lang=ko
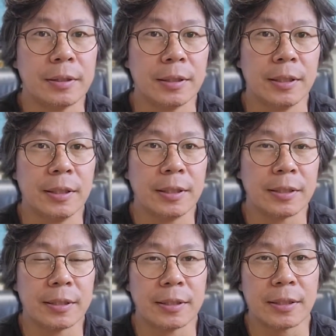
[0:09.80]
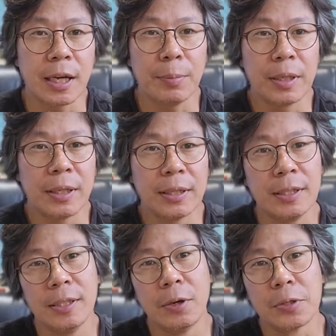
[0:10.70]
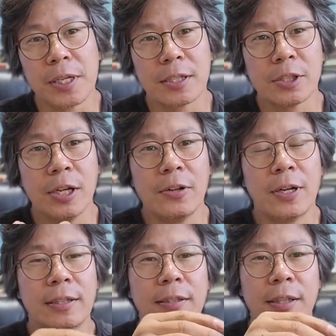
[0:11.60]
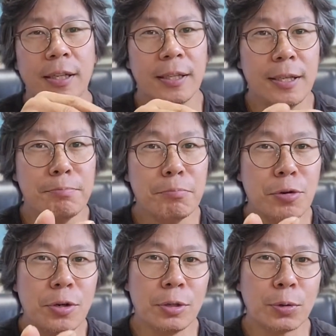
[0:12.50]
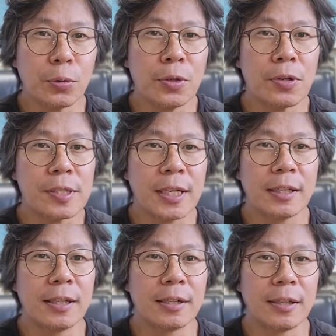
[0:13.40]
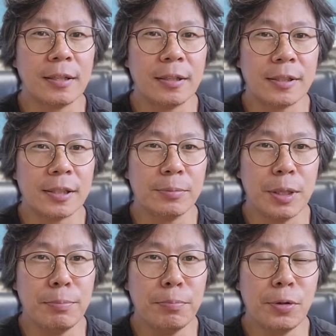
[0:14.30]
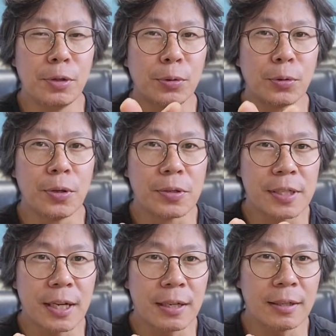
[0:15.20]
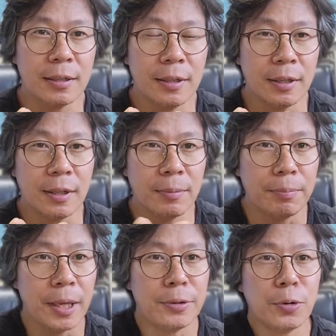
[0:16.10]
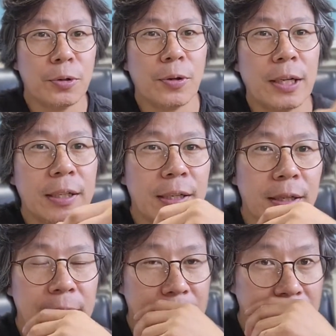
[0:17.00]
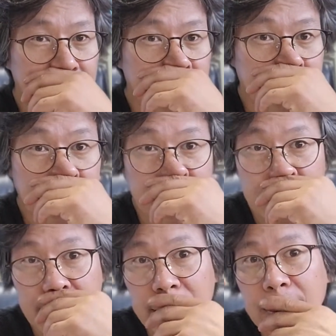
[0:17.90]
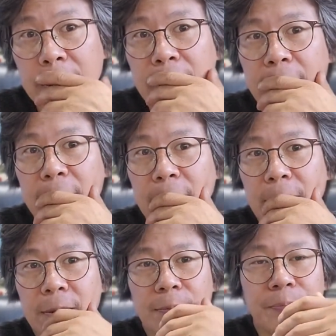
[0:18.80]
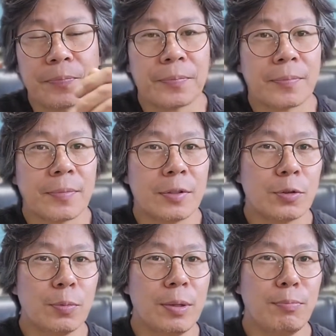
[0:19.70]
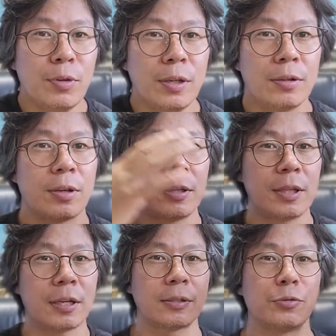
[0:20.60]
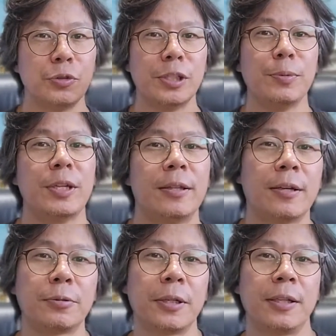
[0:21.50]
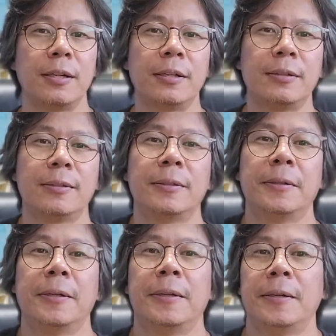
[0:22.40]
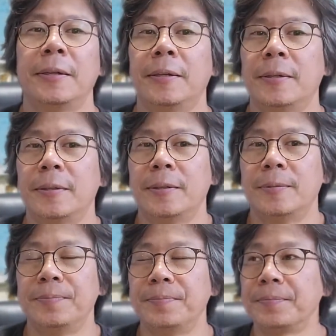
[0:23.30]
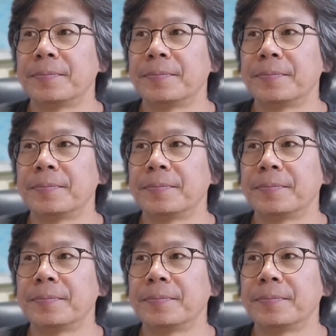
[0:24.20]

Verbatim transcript: 이 카메라 이 영상 촬영하는데 인물 동영상이라는 게 있네. 지금 인물 동영상 매뉴얼로 하니까 어, 좀 인물이 이렇게 딱 중심이 된다고 그래야 되나? 음,